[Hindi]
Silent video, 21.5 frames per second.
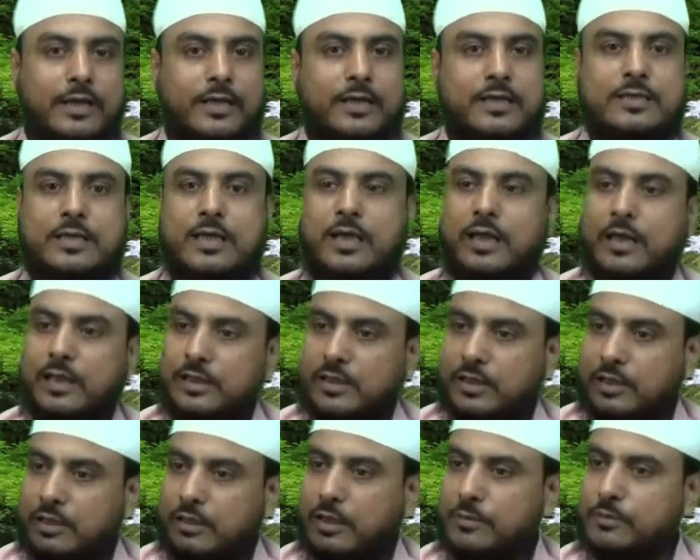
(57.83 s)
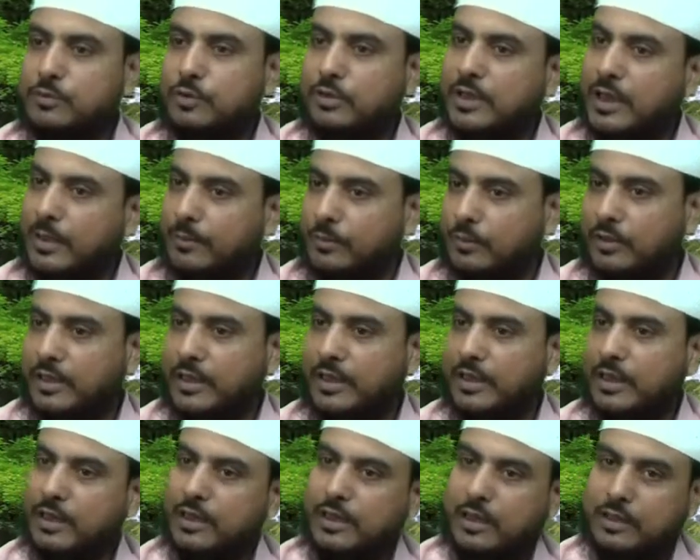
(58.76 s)
किसकी गलती थी आप छोड़िए आपको
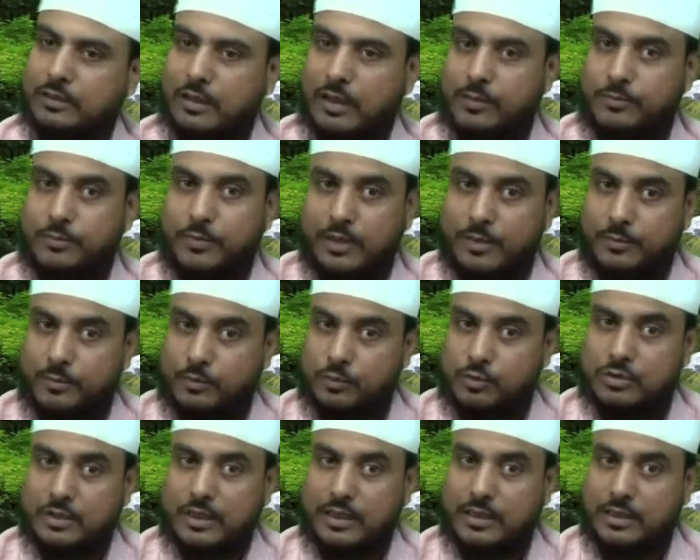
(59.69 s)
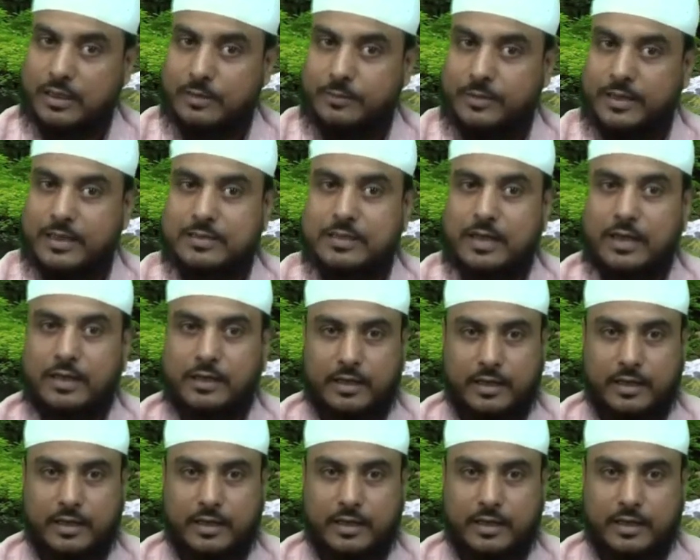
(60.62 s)
नहीं रखना है तो आप उसके अंदर भी एहसान